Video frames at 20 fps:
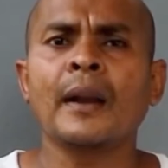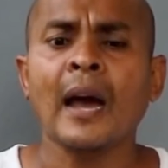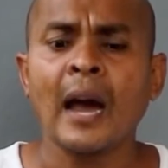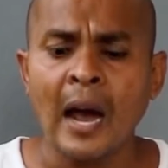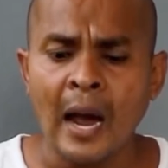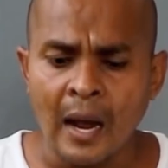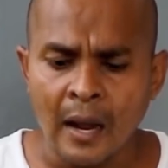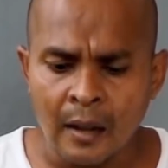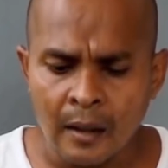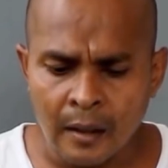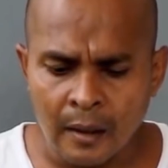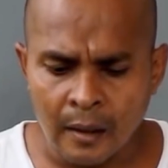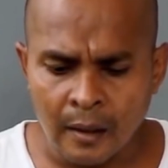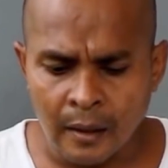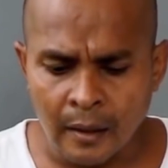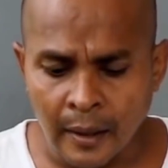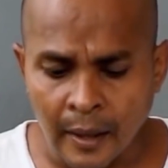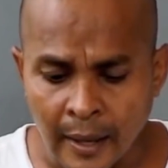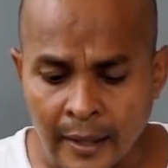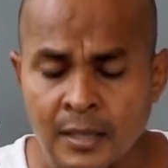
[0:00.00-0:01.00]
นะ
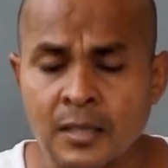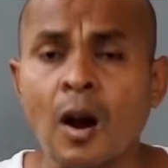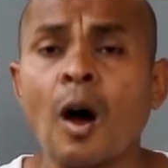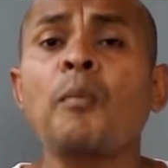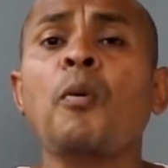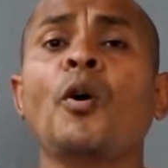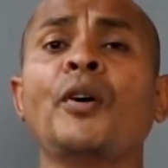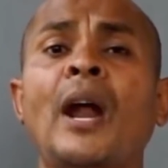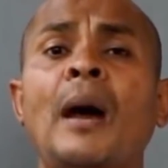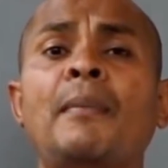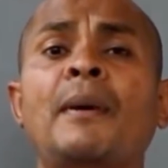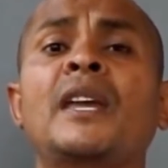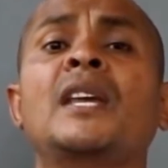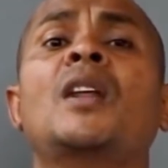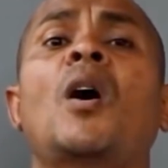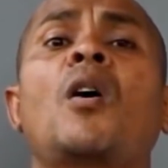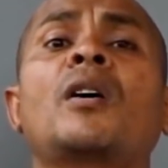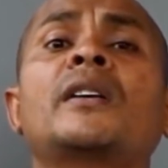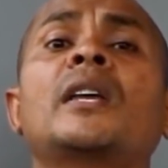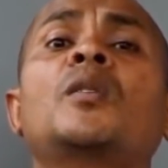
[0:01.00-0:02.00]
ไอ้ซอฟโคดาม
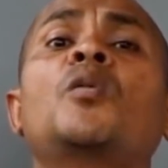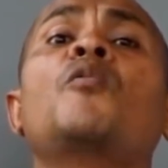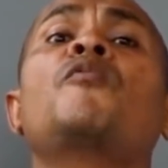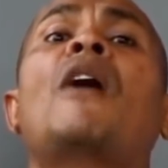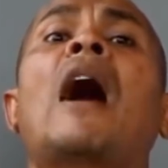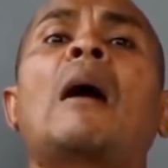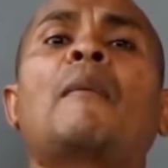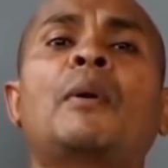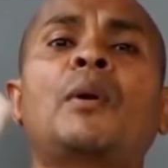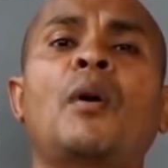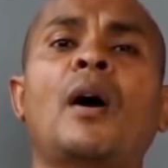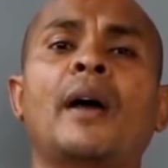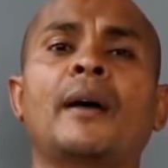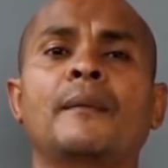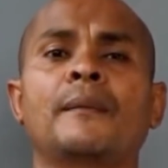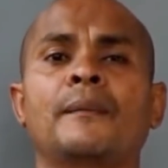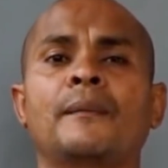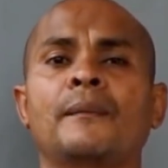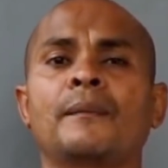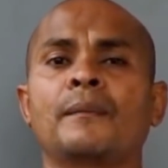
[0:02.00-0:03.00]
อีดอกจีกูฝากไปด้วย
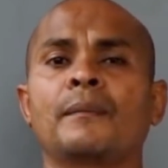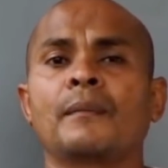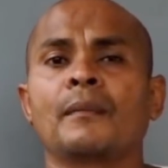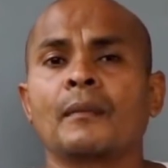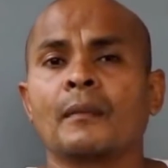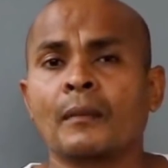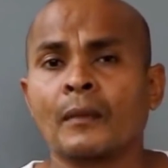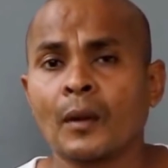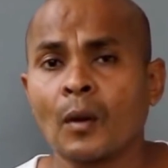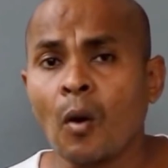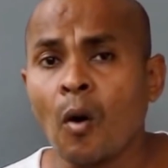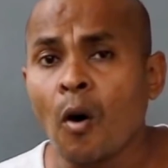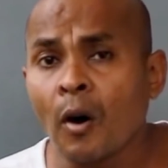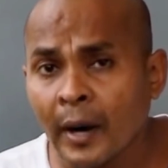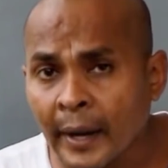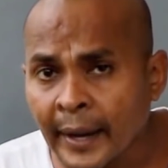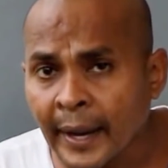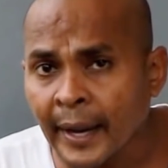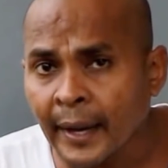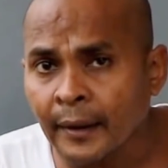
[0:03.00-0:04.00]
โอ
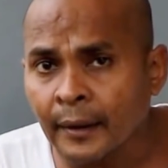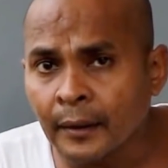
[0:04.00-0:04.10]
เค